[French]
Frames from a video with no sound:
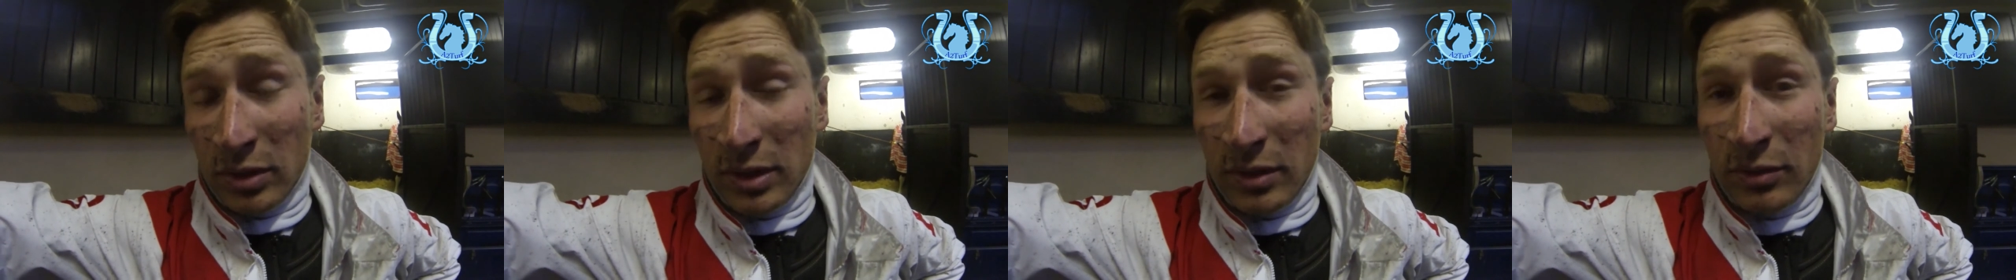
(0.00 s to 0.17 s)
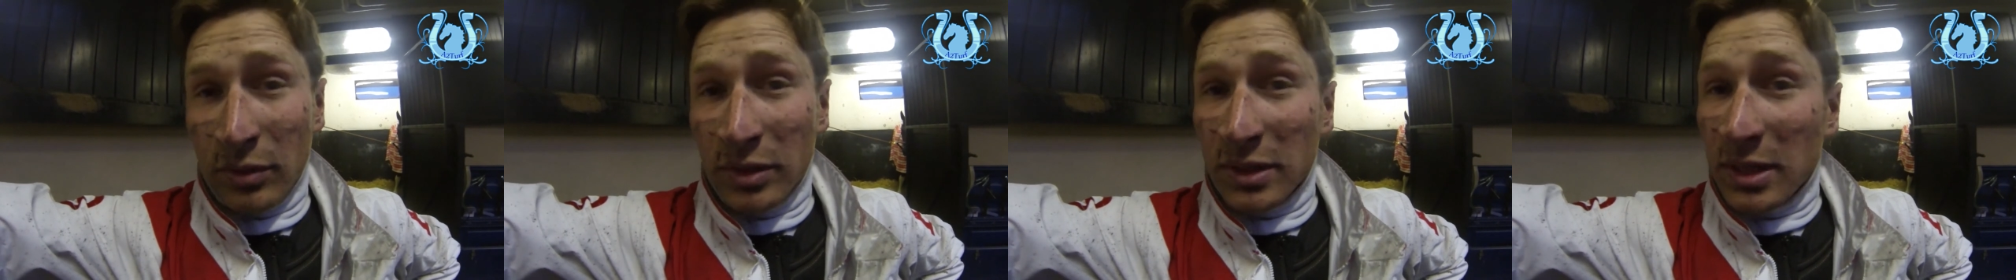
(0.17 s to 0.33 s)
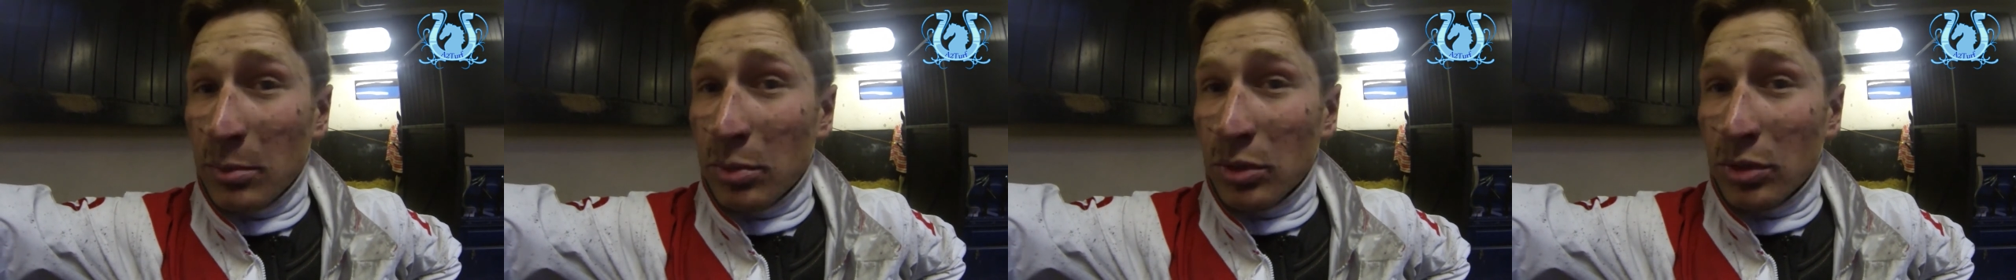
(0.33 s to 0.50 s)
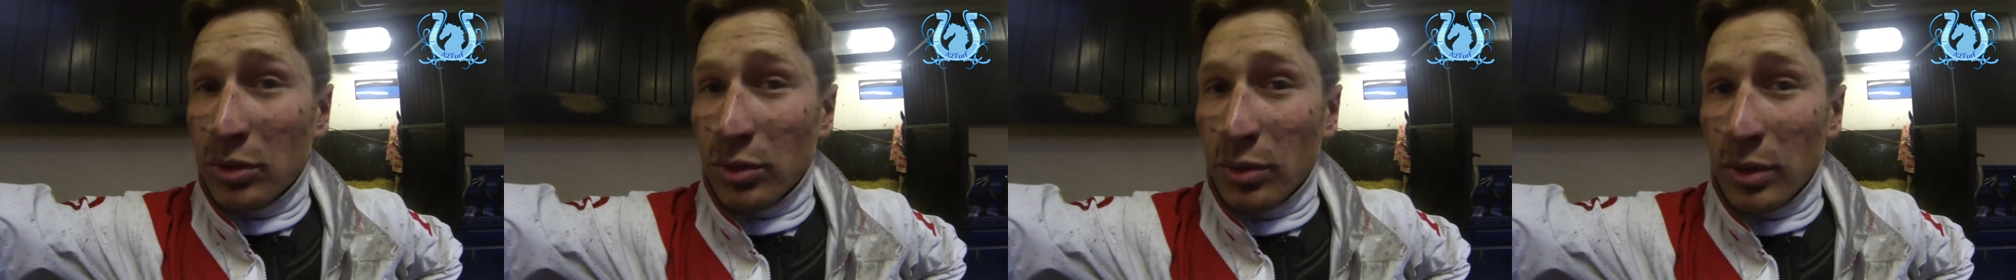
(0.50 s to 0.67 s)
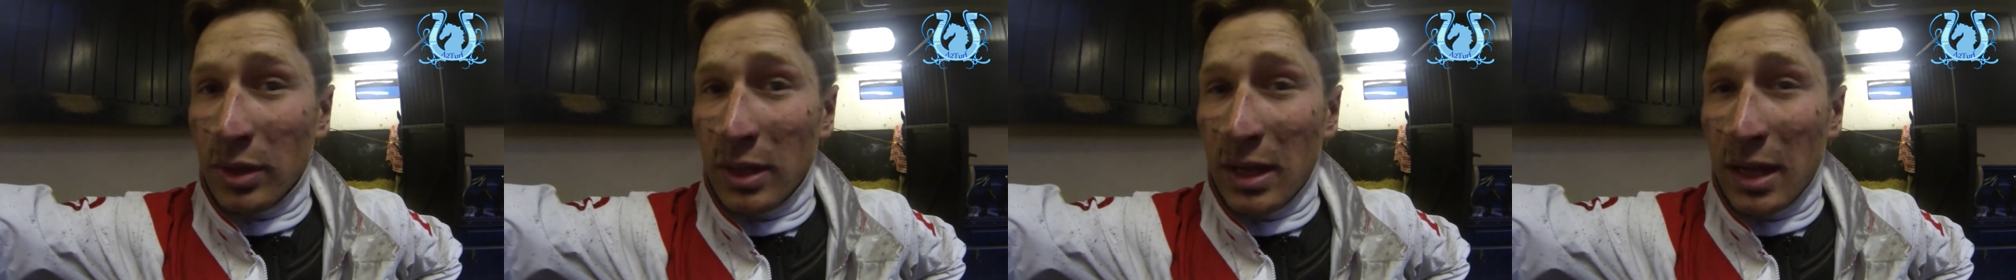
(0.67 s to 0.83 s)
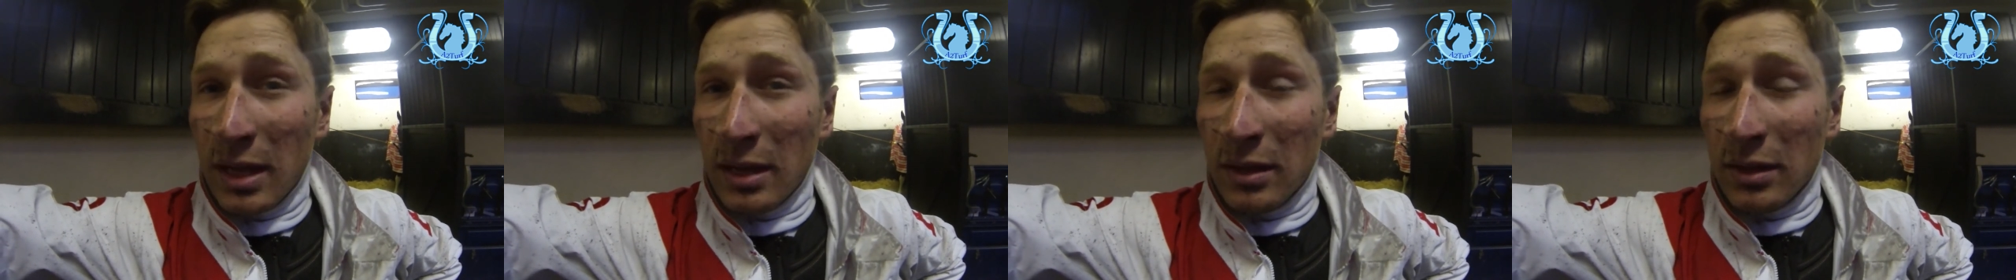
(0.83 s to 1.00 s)
vont être à poteau
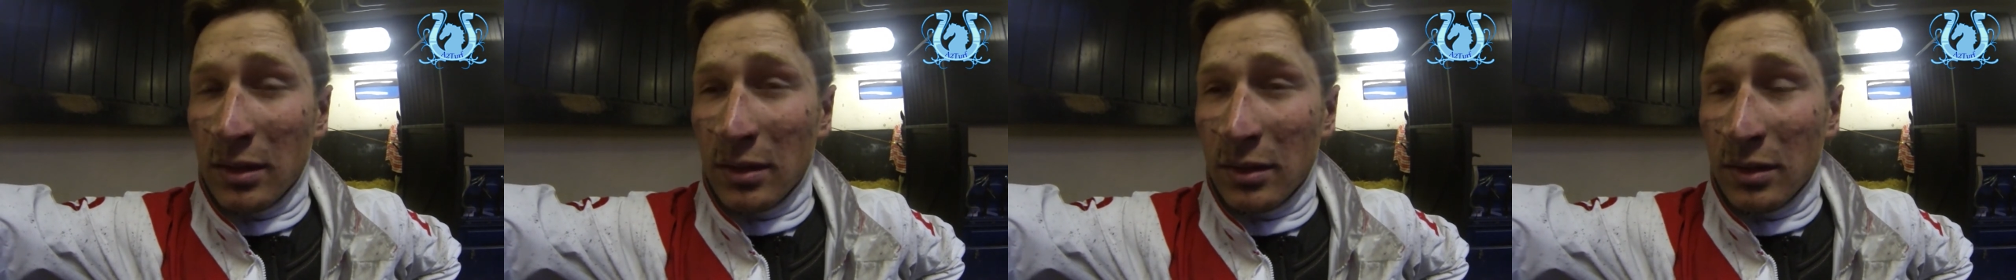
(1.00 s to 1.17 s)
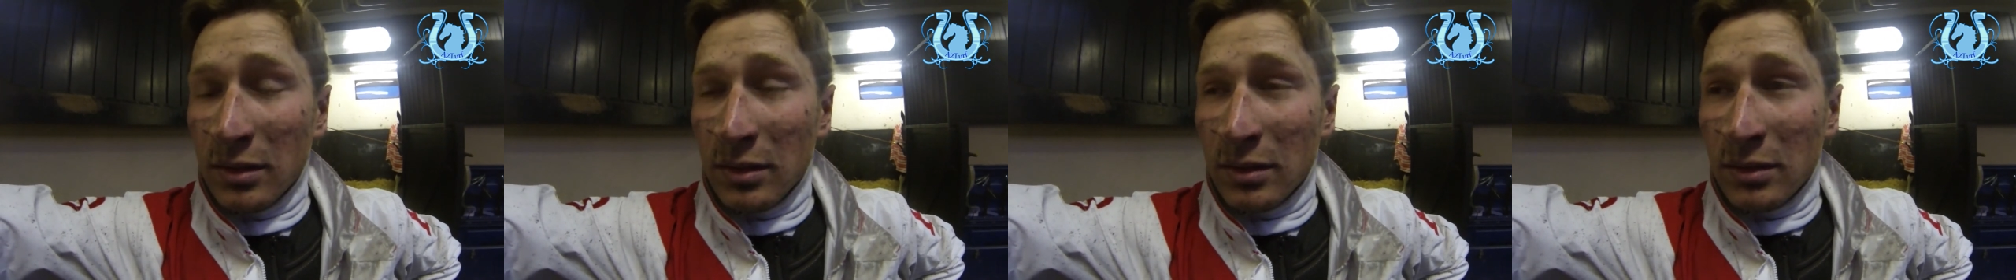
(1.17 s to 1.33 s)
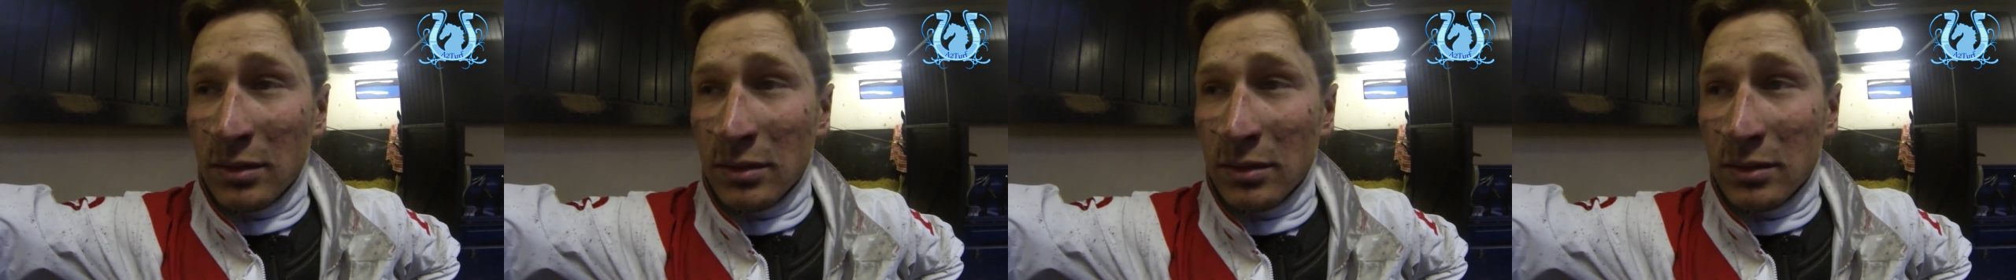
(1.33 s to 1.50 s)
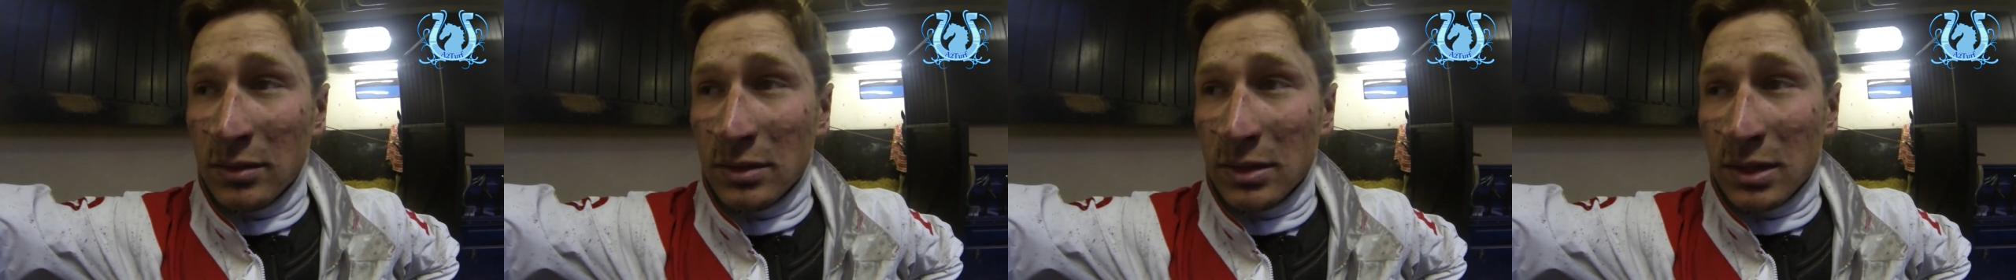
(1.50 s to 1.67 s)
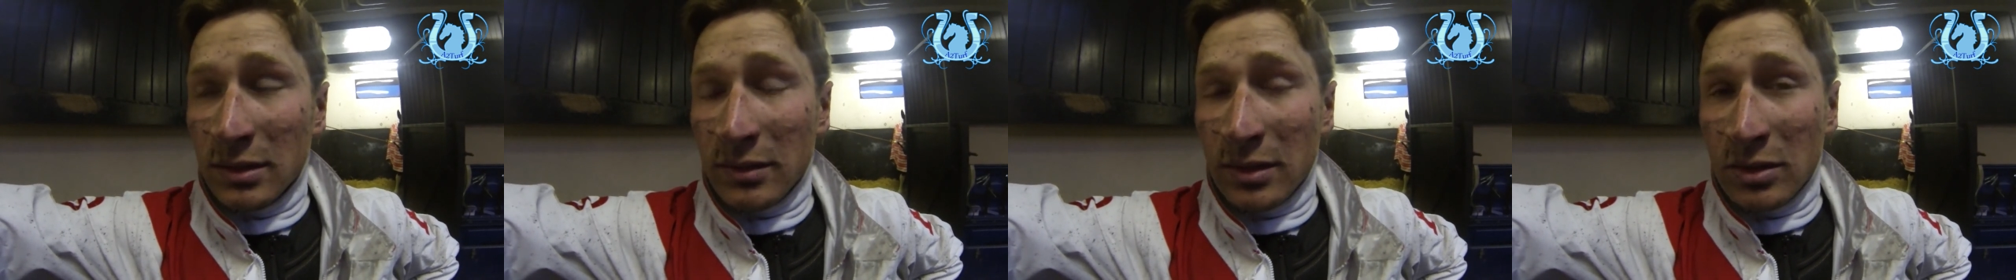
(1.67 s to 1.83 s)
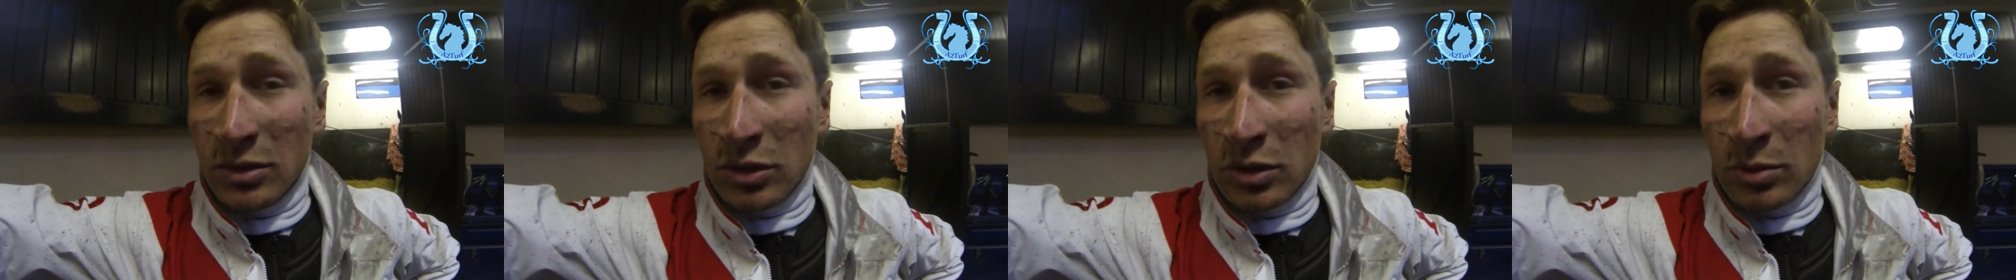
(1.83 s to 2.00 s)
égal, ça
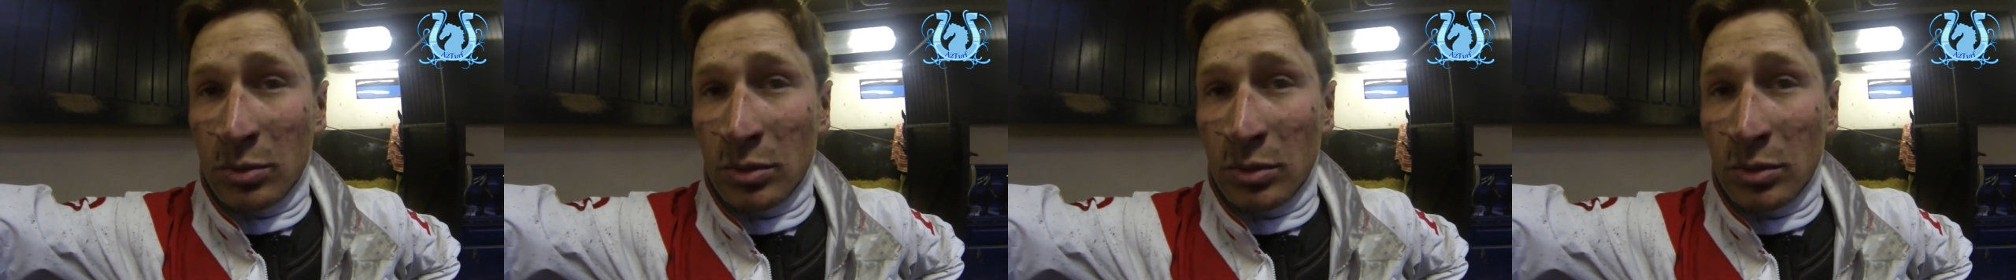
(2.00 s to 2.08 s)
va sûrement être